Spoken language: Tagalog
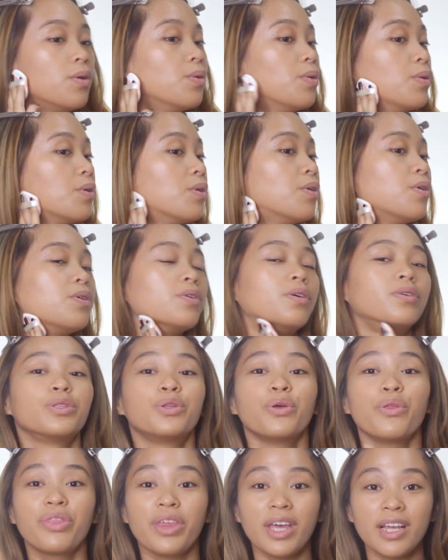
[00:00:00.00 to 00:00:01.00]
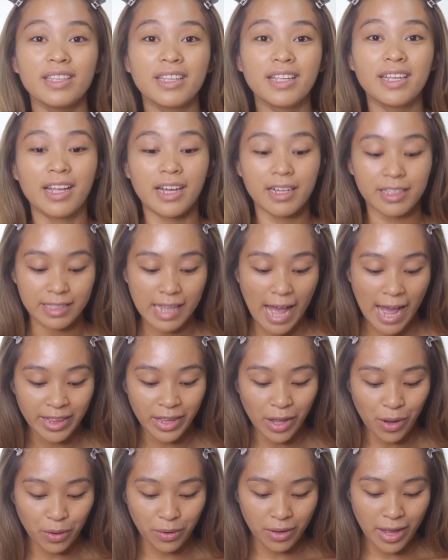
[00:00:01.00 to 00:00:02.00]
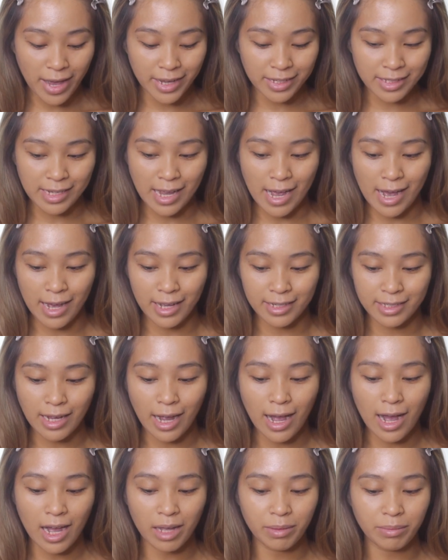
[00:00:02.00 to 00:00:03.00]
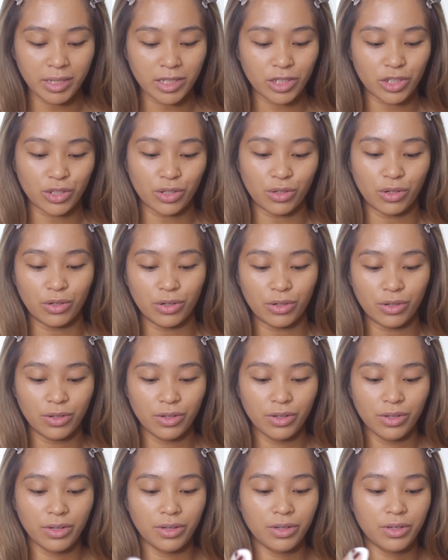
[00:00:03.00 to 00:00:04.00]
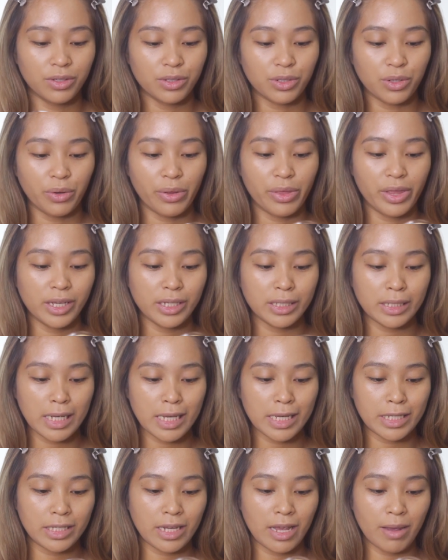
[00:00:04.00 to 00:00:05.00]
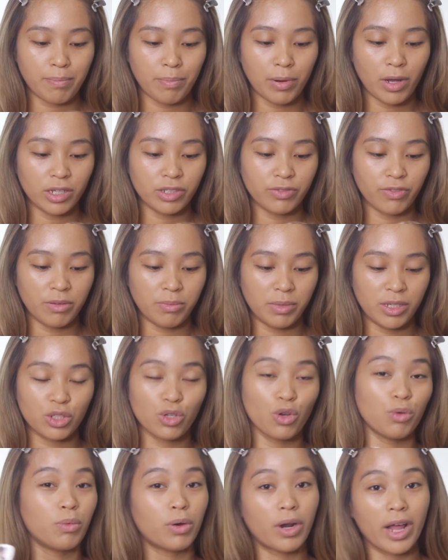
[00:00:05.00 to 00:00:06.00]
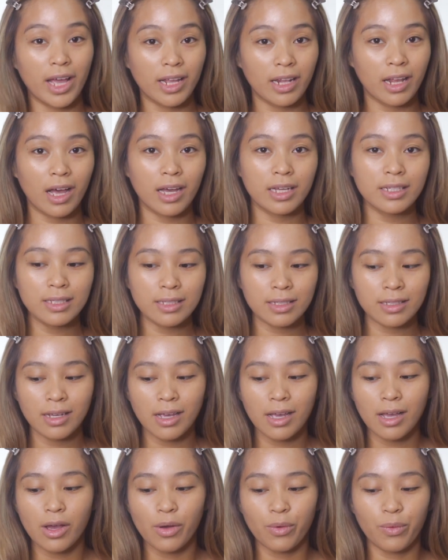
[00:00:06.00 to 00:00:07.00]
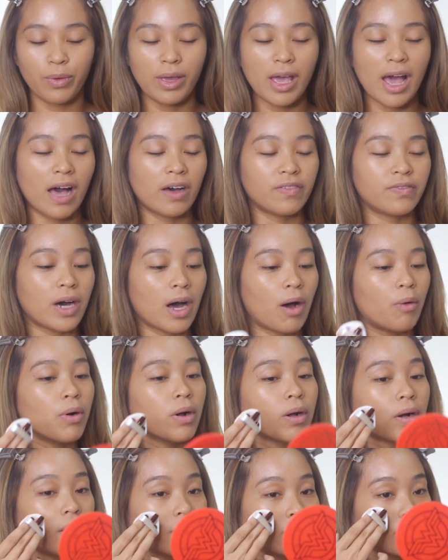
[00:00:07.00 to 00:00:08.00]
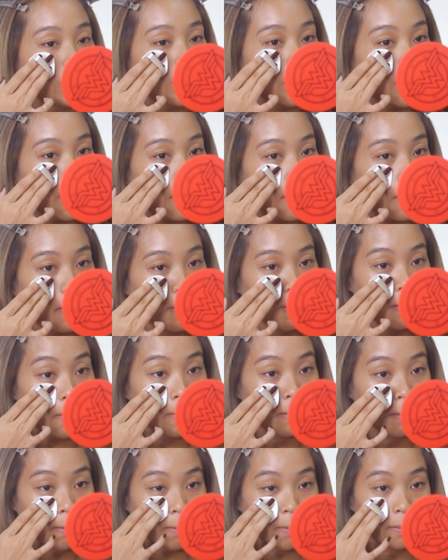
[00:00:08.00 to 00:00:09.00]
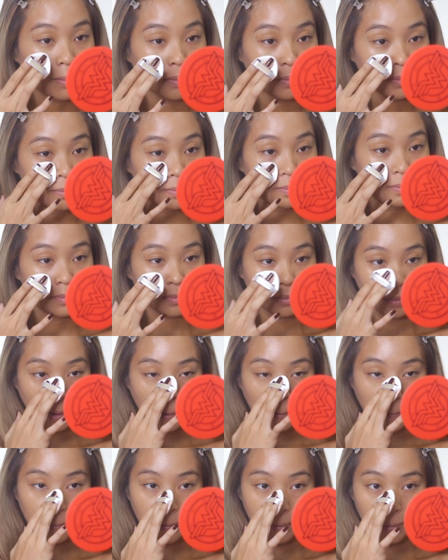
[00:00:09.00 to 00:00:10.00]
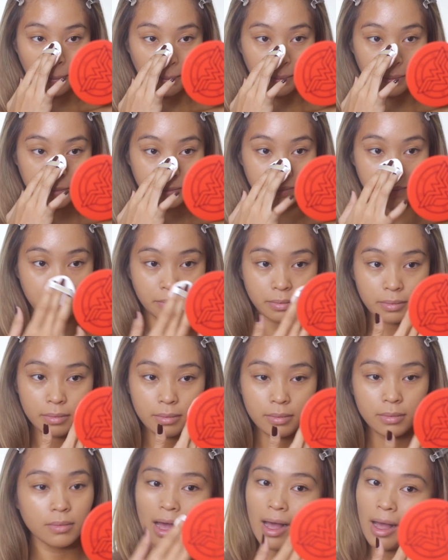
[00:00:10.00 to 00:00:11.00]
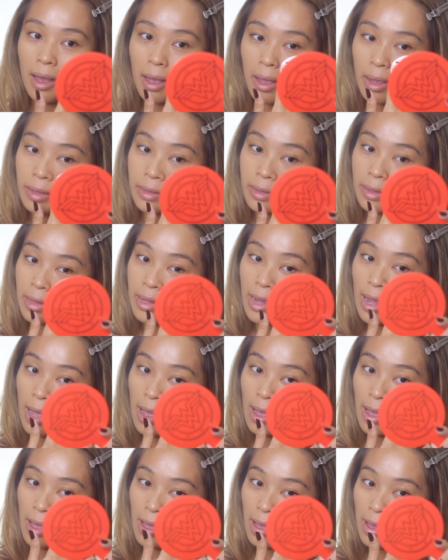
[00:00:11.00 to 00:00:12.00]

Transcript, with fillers: Oh, to think na nagtan ako, guys, ha, sa kaka-beach ko. So, this is a plus for me. So, Morenas, we have our cushion na. Ah. Hala, parang balat ko lang talaga. Ang ganda!